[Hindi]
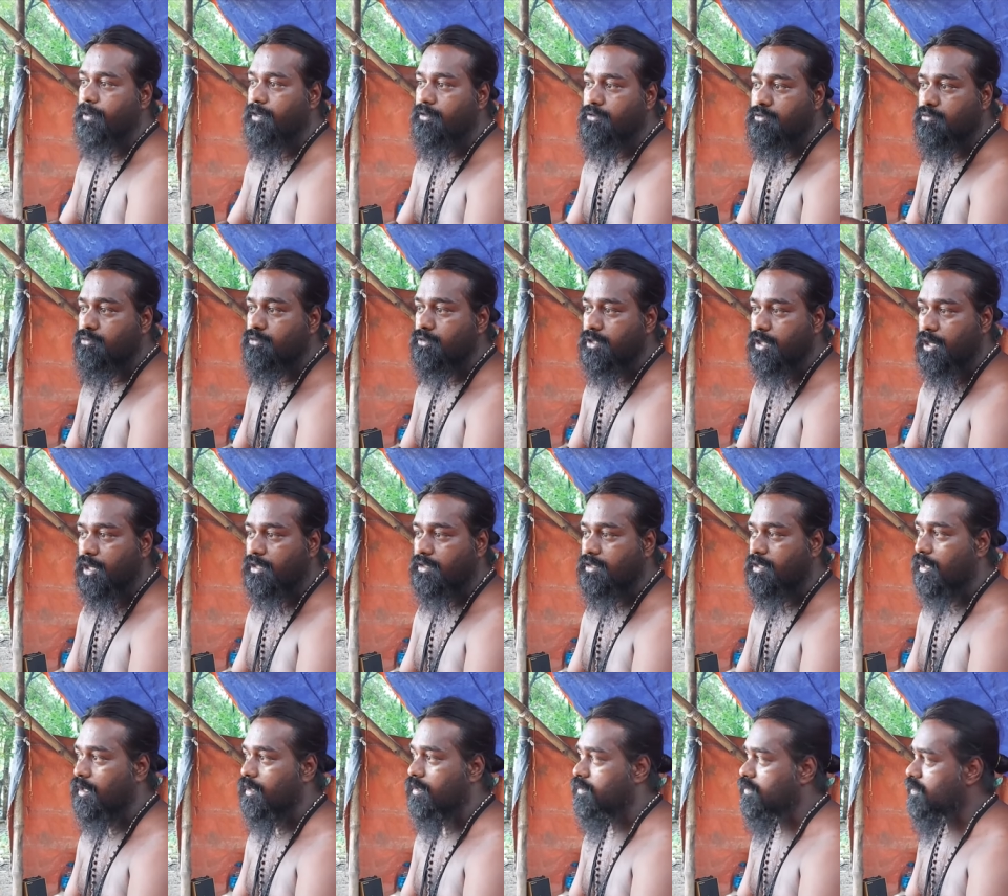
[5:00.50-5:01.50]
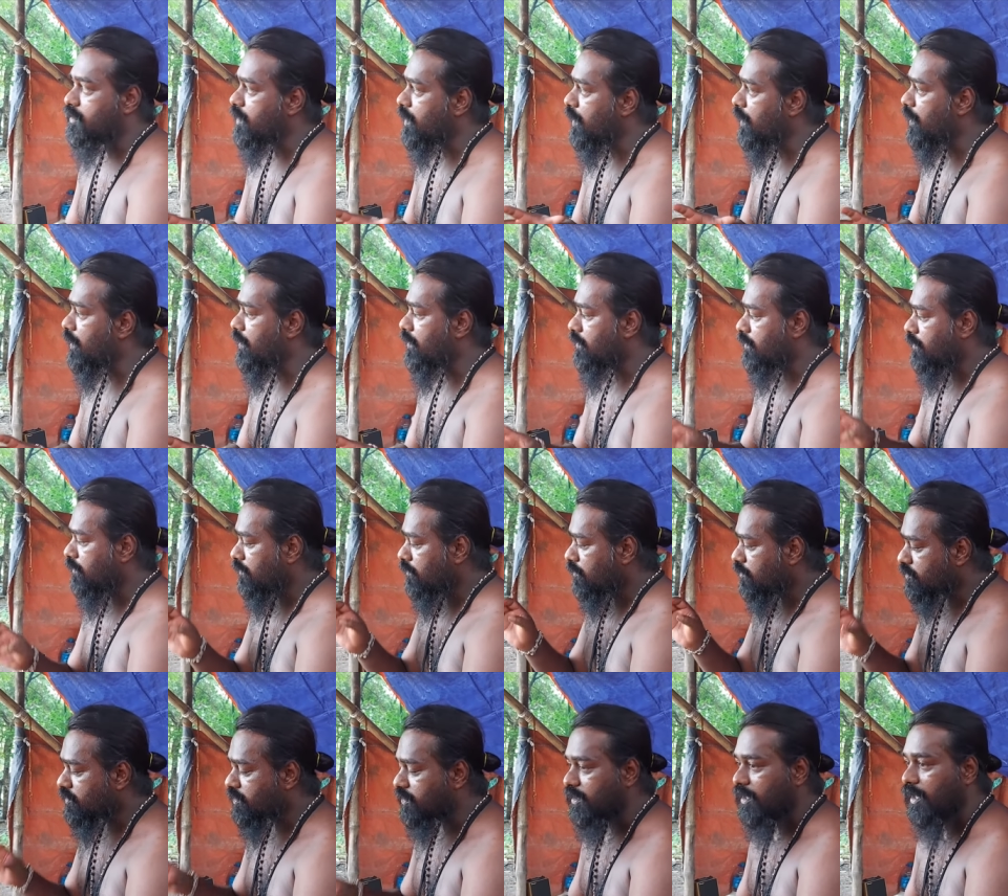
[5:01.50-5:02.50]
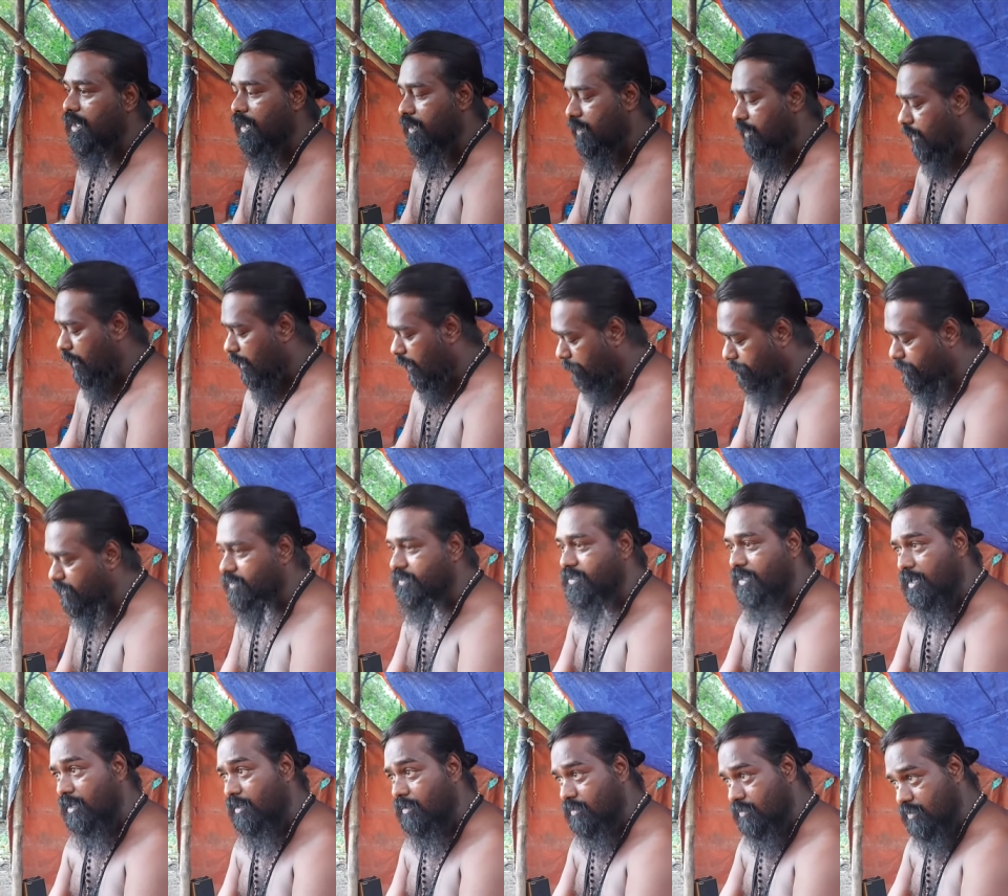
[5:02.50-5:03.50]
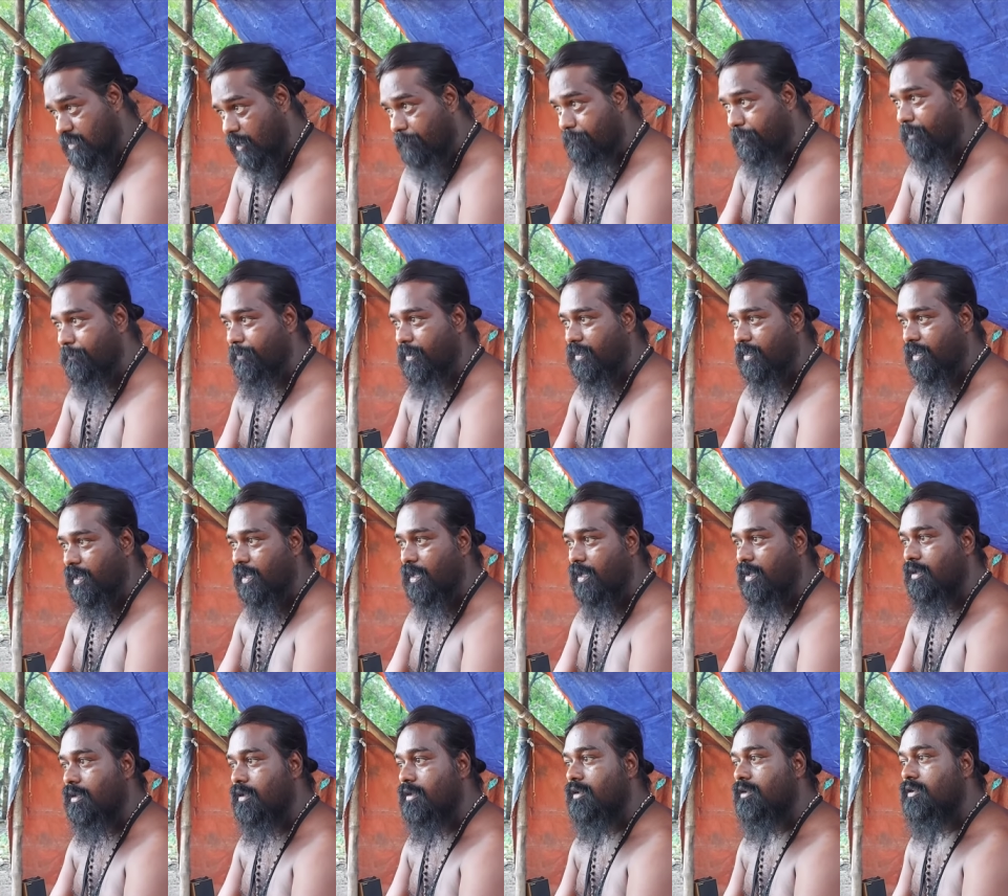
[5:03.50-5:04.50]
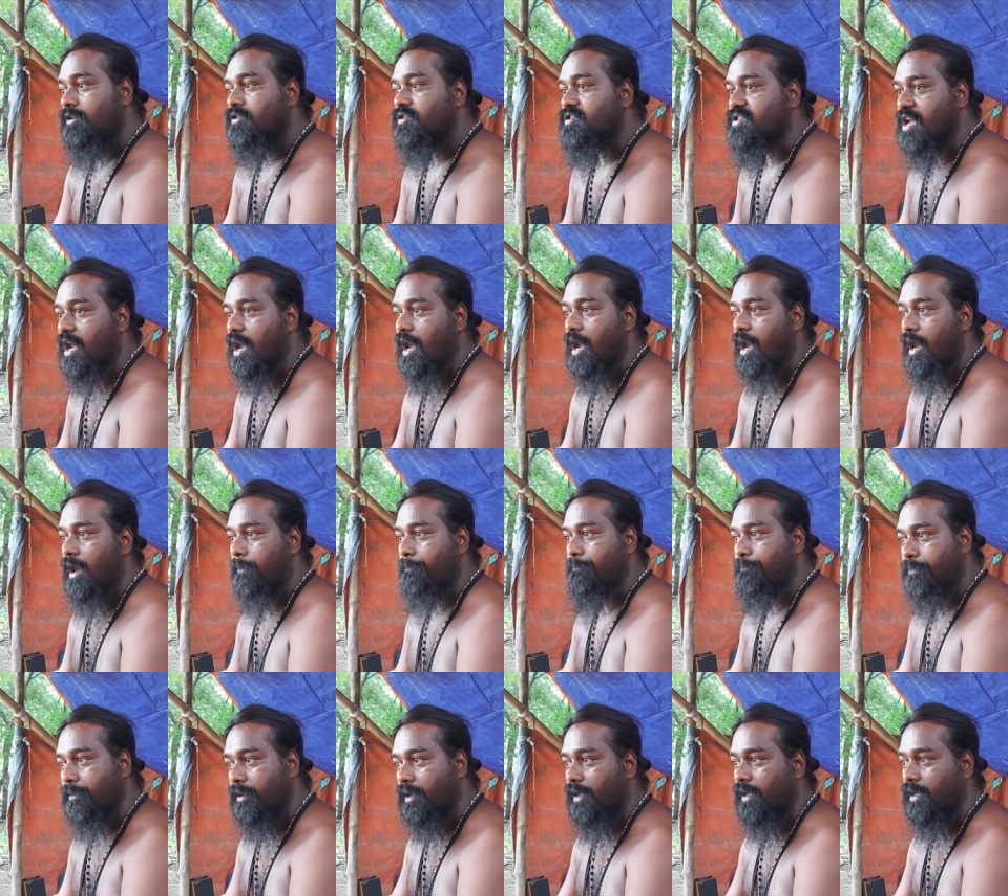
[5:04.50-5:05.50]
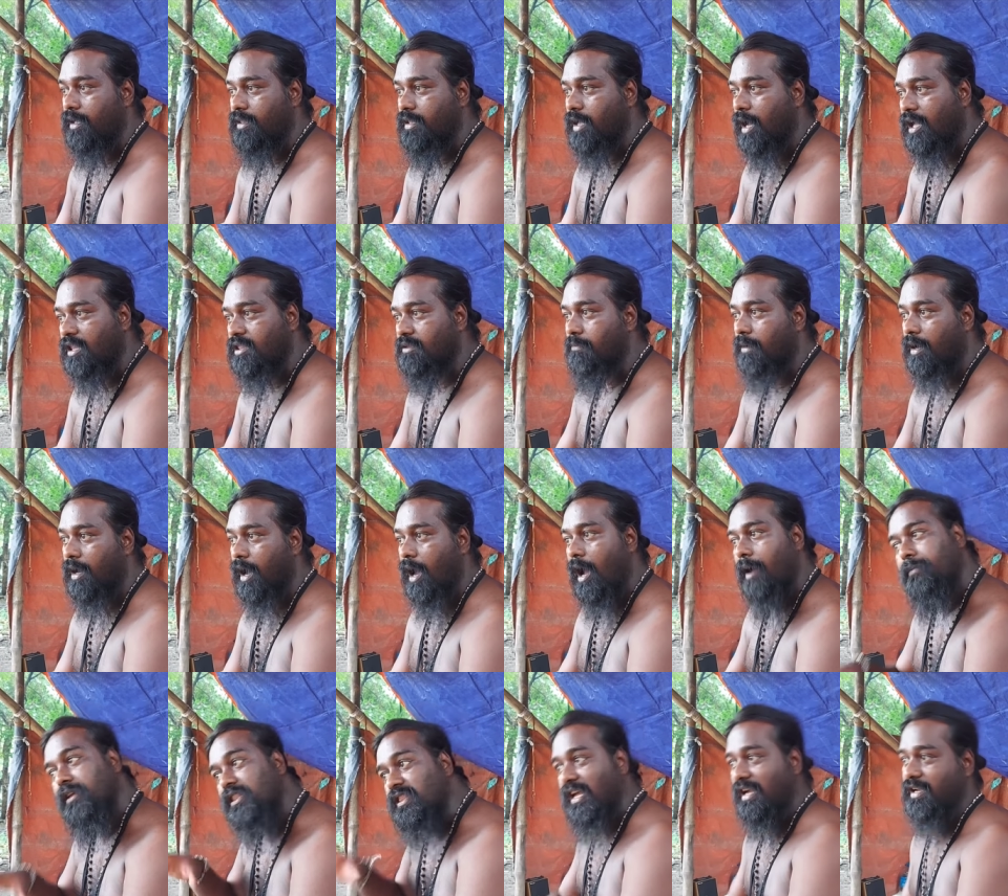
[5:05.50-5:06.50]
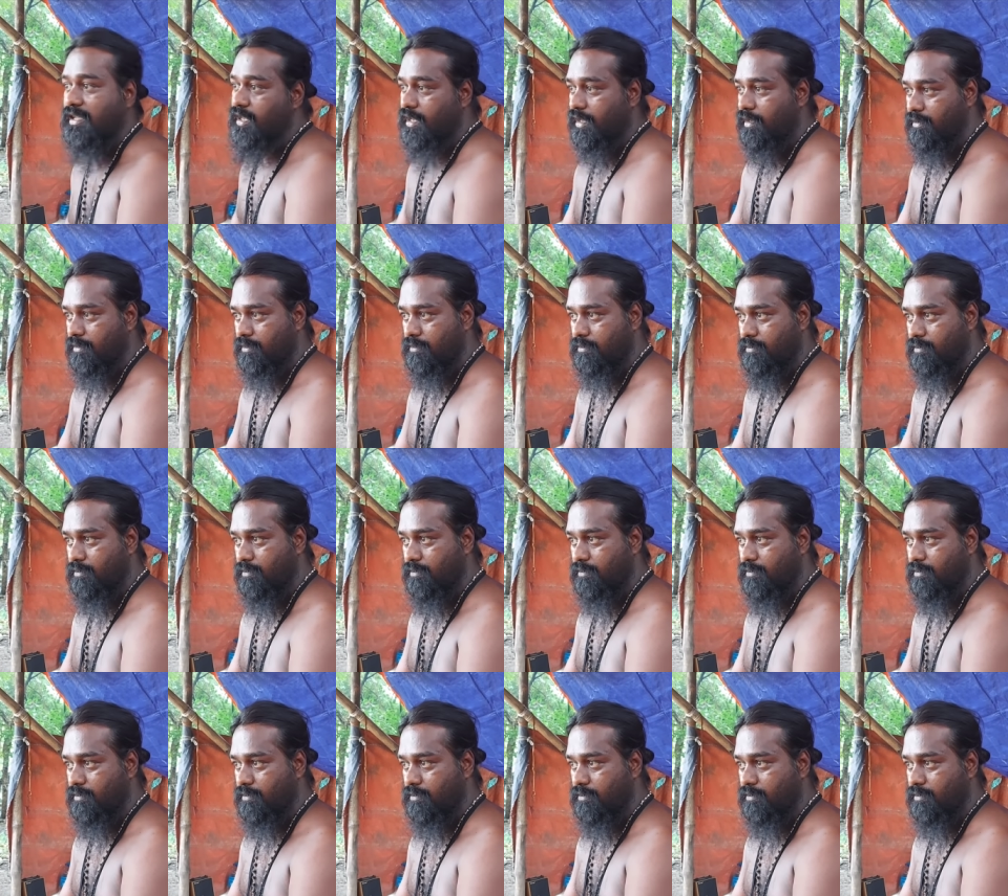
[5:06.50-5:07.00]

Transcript: पीठ होता था यहाँ सियाल अभी यहाँ पे बैठा है सांप पेट आत्मा अभी तक है